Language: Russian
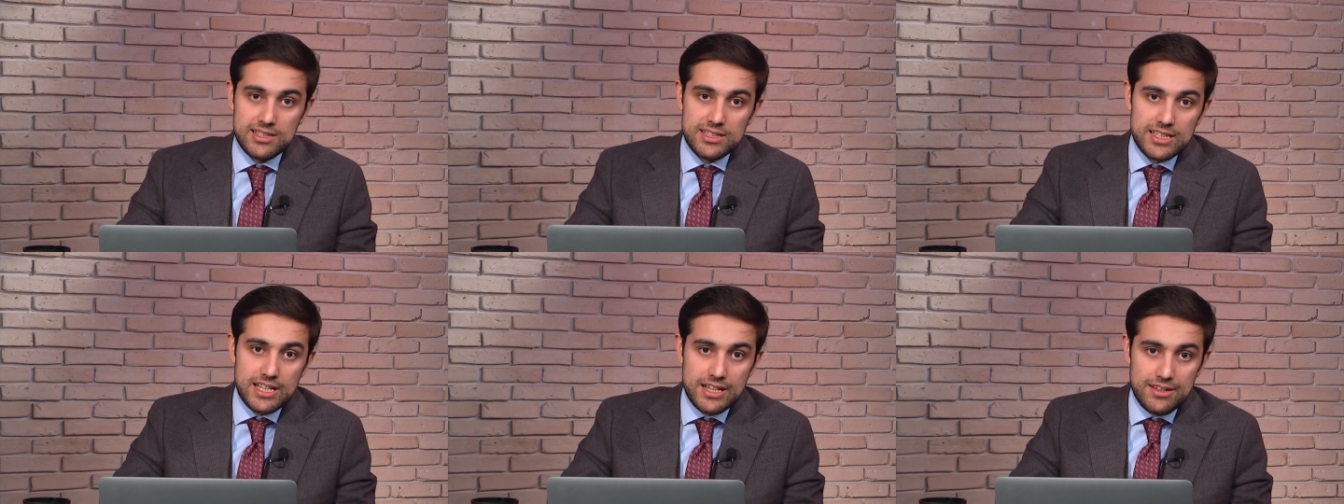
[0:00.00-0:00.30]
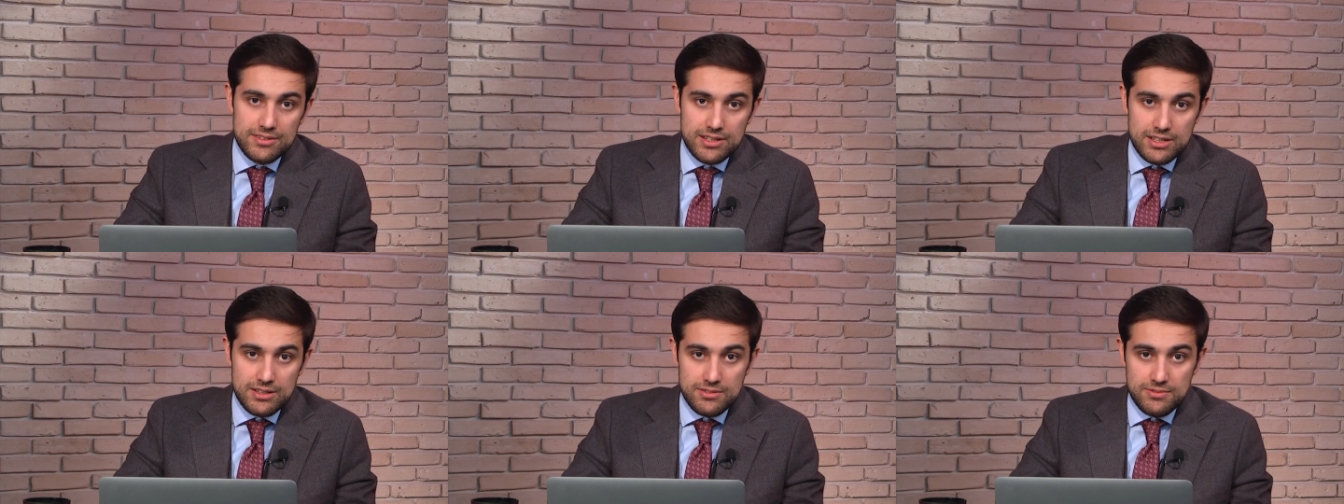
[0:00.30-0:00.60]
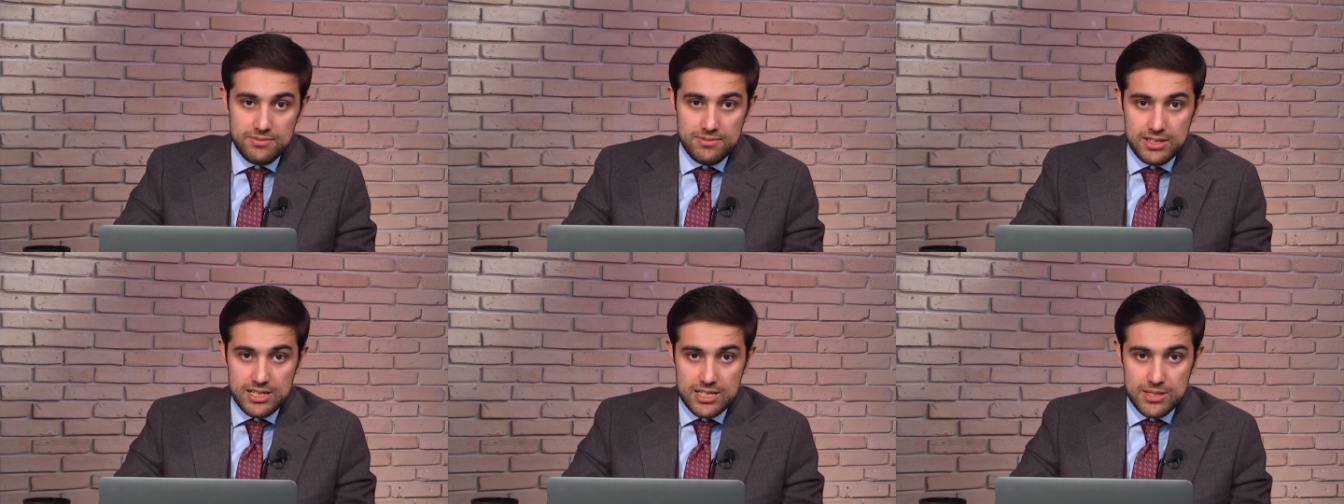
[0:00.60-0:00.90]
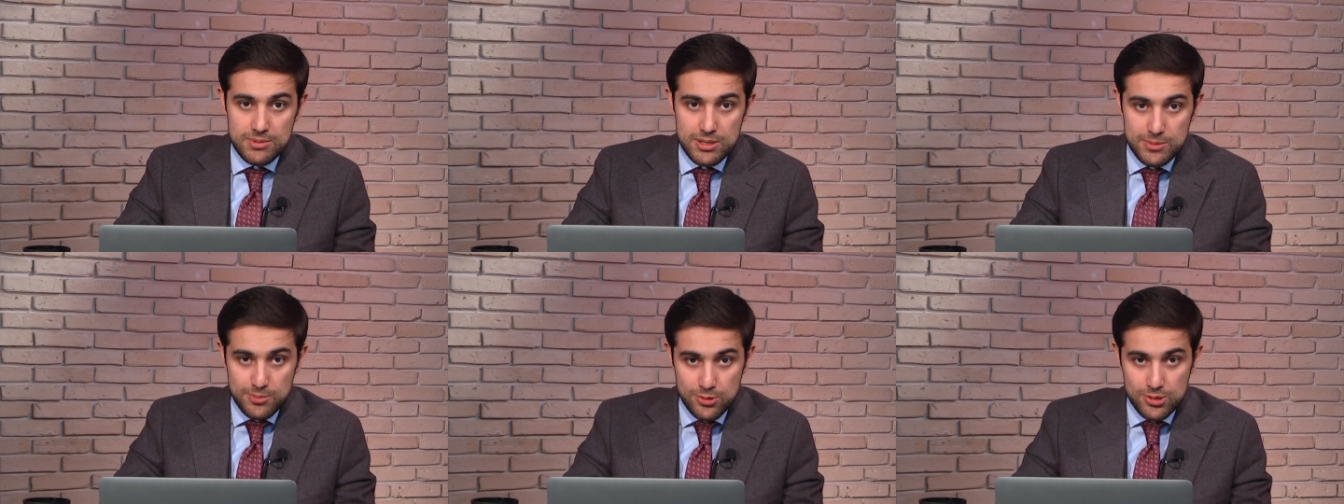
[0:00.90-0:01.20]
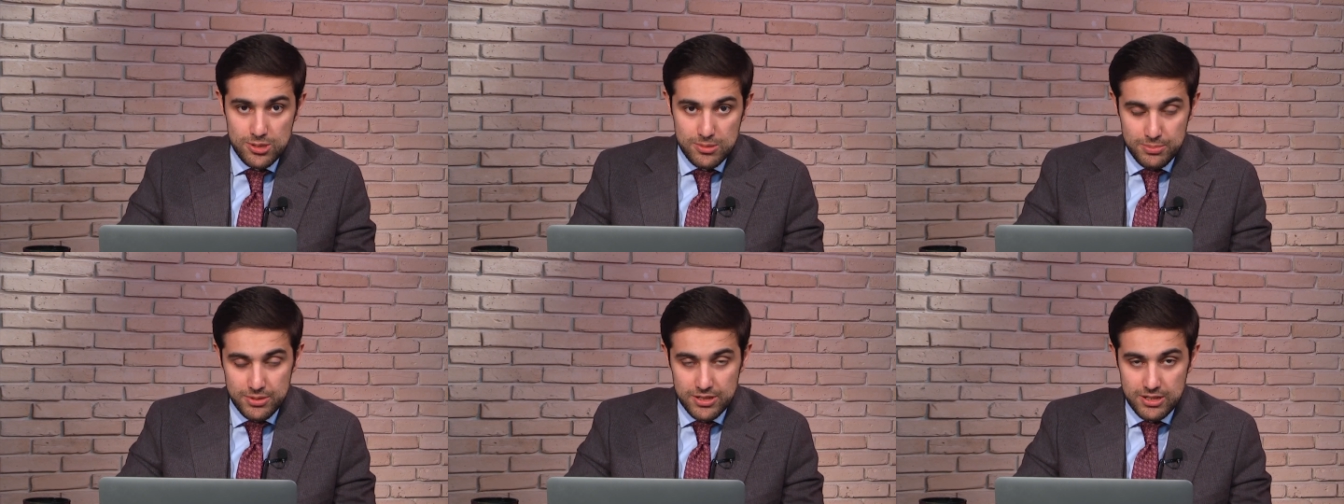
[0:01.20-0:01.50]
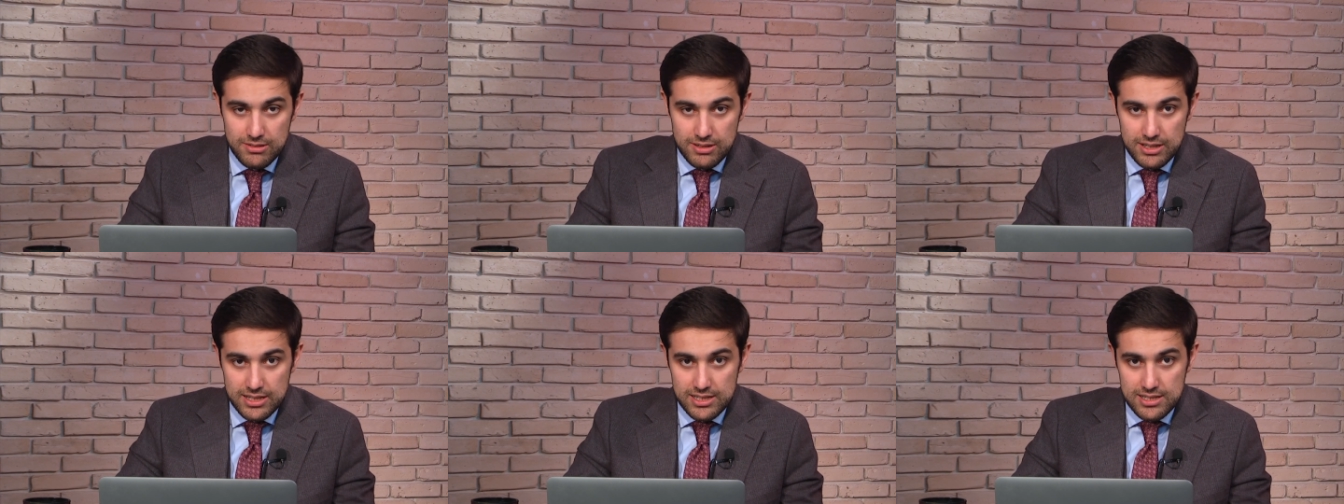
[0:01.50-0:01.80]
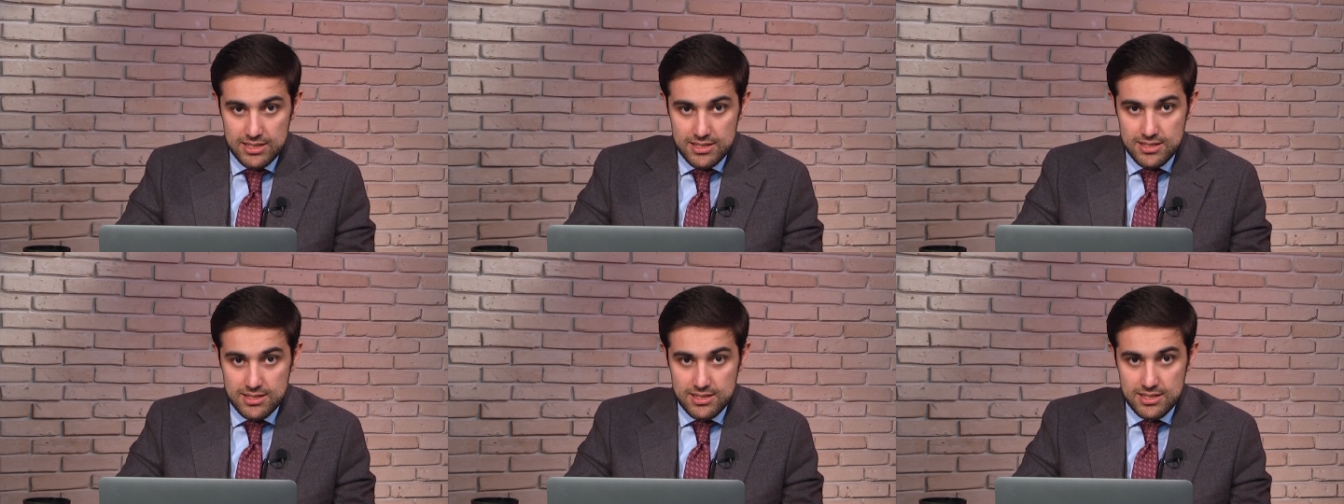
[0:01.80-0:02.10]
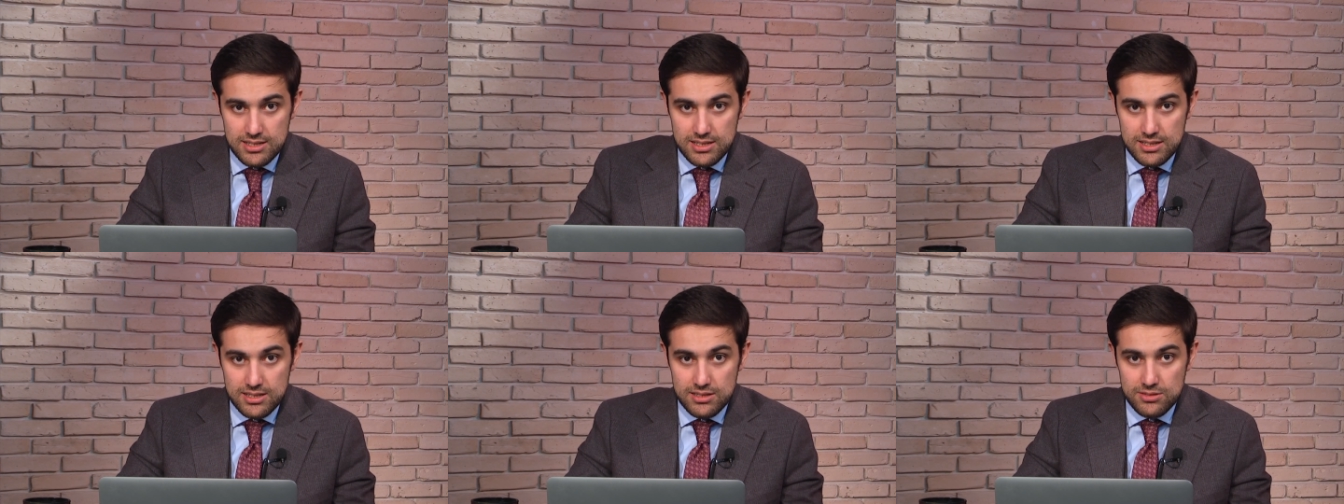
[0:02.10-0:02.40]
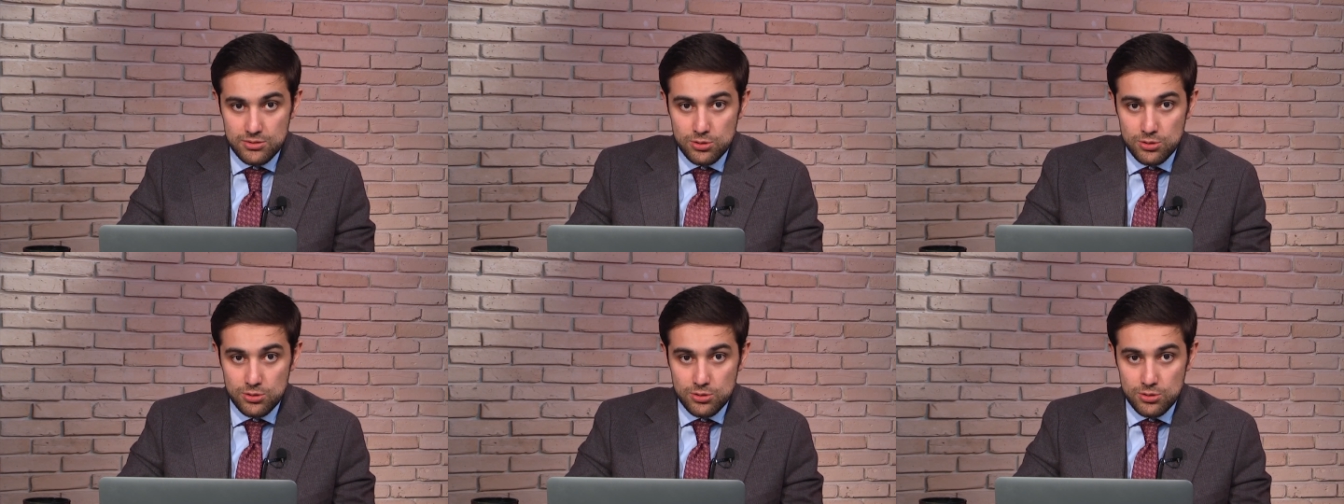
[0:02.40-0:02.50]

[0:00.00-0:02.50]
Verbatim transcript: недавно Владимир Путин поговорил с э,